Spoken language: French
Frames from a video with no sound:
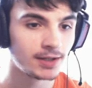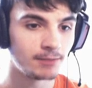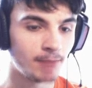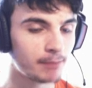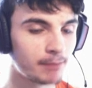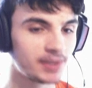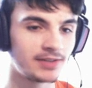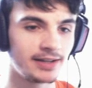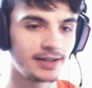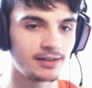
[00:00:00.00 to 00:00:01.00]
Mac
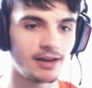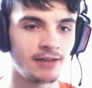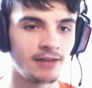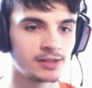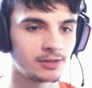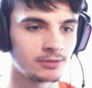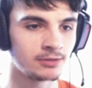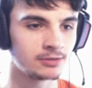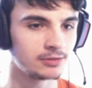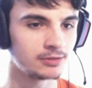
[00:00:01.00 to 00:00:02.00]
Pixel avec
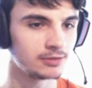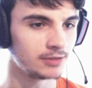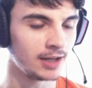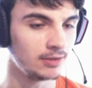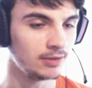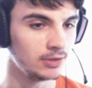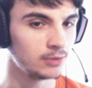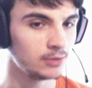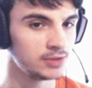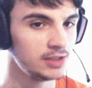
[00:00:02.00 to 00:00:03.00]
euh, un
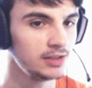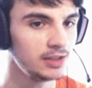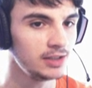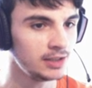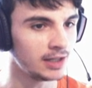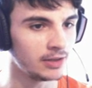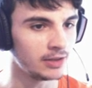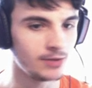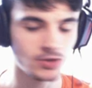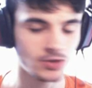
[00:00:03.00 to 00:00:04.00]
ovni et un
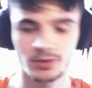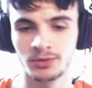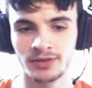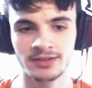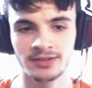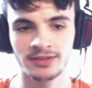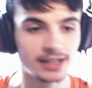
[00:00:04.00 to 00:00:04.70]
nuage en forme de fesses.